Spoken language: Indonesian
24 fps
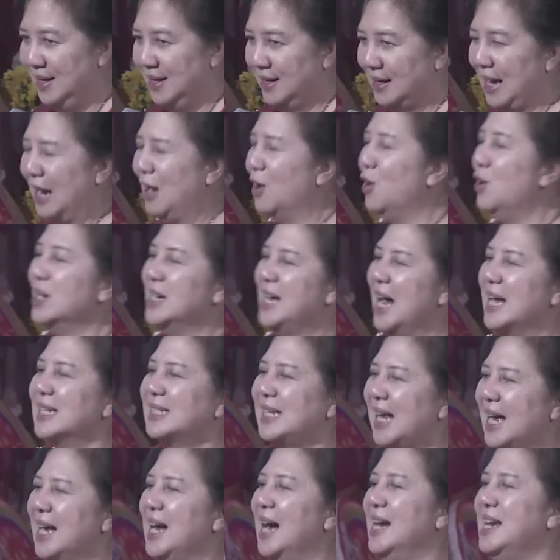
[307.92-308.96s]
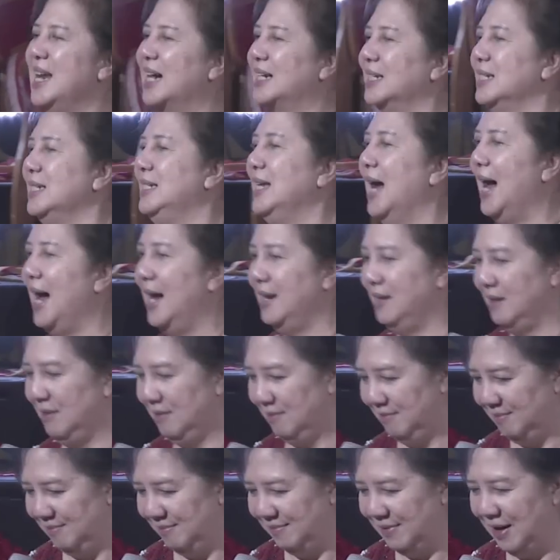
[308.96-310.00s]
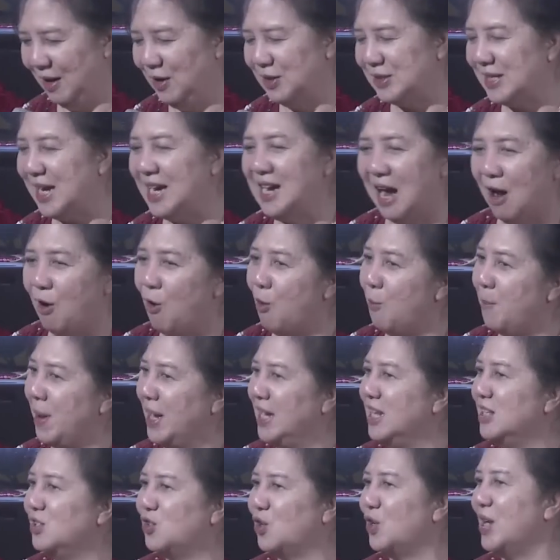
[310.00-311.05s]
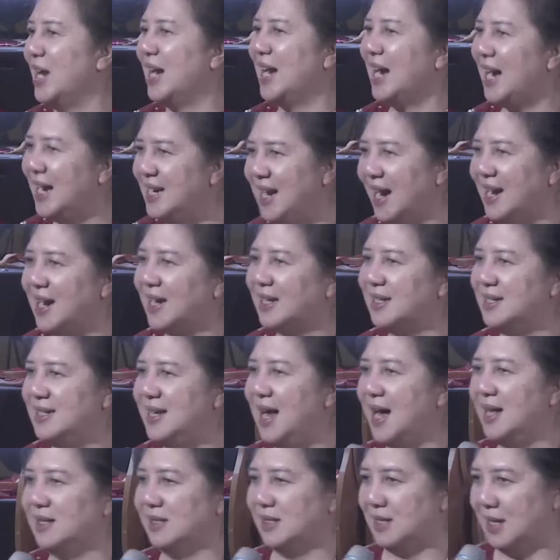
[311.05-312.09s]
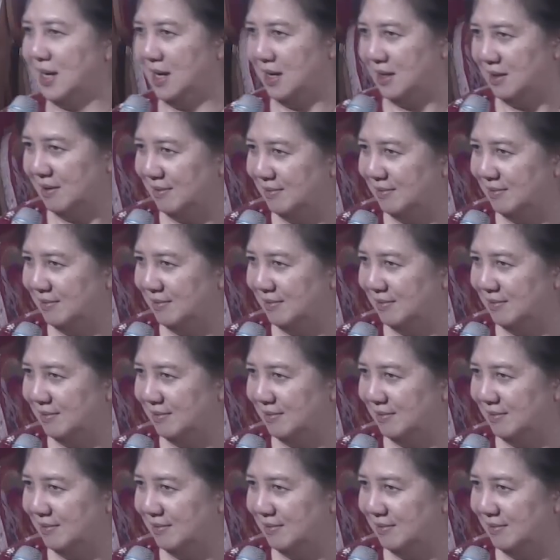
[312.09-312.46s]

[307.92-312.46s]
Kalau enggak saya nggak ada kerjaan. Kalau saya nggak ngomelin saudara kan nggak ada kerjaan saya.